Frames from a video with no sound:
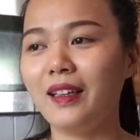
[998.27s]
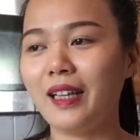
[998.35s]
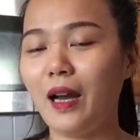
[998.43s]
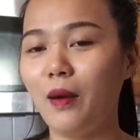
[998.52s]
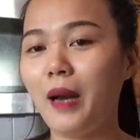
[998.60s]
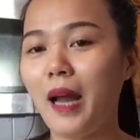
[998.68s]

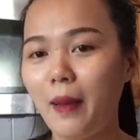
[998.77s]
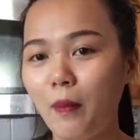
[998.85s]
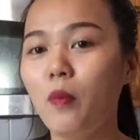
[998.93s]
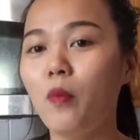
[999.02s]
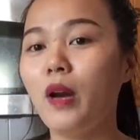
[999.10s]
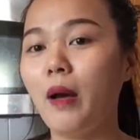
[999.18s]
ngày hôm nay
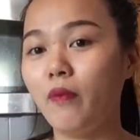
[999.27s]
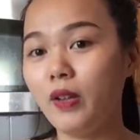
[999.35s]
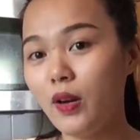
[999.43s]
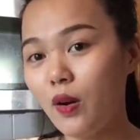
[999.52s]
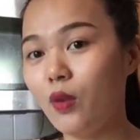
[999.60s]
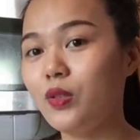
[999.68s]
Minh muốn làm
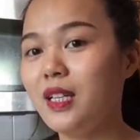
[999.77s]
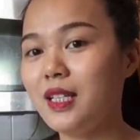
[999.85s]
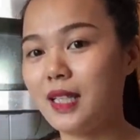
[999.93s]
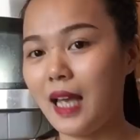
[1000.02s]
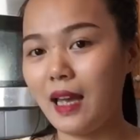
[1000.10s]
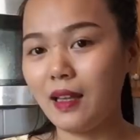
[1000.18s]
video chia
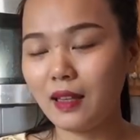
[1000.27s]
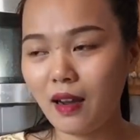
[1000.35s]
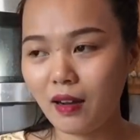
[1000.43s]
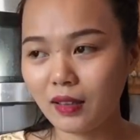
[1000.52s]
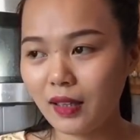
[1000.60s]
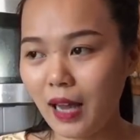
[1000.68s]
sẻ
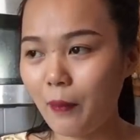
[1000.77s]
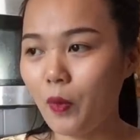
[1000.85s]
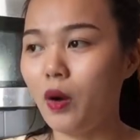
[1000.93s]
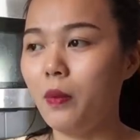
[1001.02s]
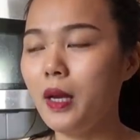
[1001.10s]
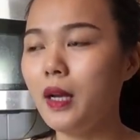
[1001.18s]
cho tất cả
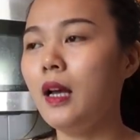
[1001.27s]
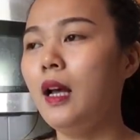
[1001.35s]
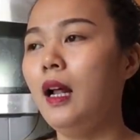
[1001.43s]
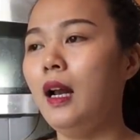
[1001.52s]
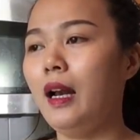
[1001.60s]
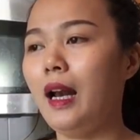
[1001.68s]
mọi người biết
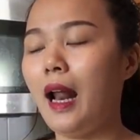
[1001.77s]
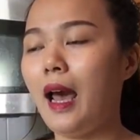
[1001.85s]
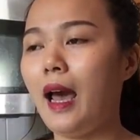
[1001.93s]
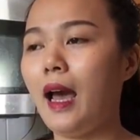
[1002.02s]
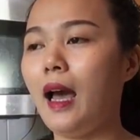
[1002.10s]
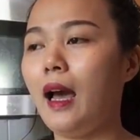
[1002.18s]

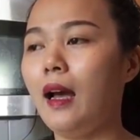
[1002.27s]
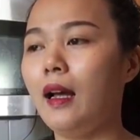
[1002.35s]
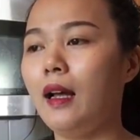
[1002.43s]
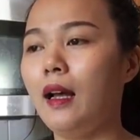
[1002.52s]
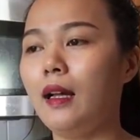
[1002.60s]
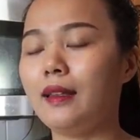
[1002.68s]
là
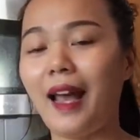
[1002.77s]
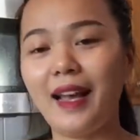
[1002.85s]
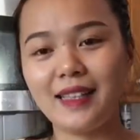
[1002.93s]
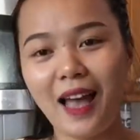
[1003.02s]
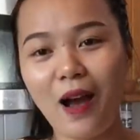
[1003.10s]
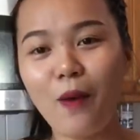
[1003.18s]

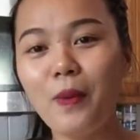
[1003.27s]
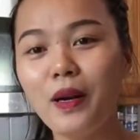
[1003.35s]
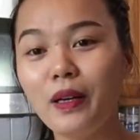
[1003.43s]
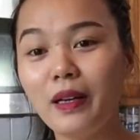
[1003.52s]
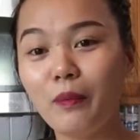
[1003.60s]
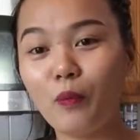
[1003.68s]
tại sao
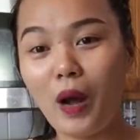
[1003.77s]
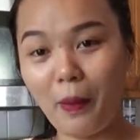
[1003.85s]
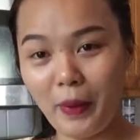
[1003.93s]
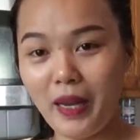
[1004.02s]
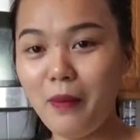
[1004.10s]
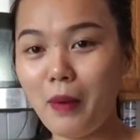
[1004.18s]
Minh qua
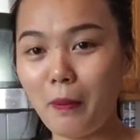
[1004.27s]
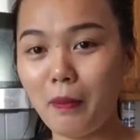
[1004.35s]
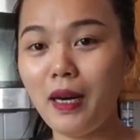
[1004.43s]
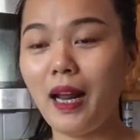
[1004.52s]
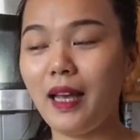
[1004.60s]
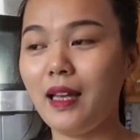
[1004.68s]
Mỹ mà
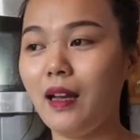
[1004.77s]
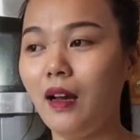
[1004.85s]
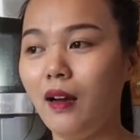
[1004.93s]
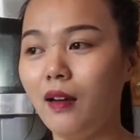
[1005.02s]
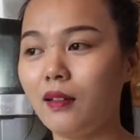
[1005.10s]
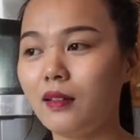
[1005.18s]
Minh lại
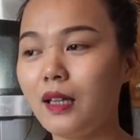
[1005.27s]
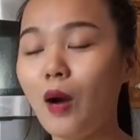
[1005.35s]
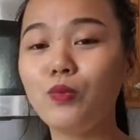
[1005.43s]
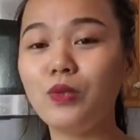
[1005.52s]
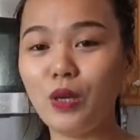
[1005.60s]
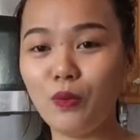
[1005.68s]

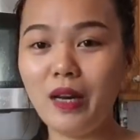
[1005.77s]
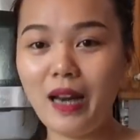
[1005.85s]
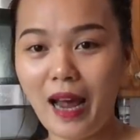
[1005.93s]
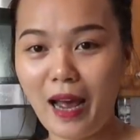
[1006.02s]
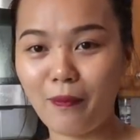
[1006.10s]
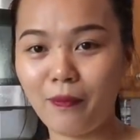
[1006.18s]
không chịu đi
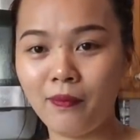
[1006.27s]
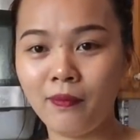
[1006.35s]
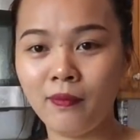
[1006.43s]
làm,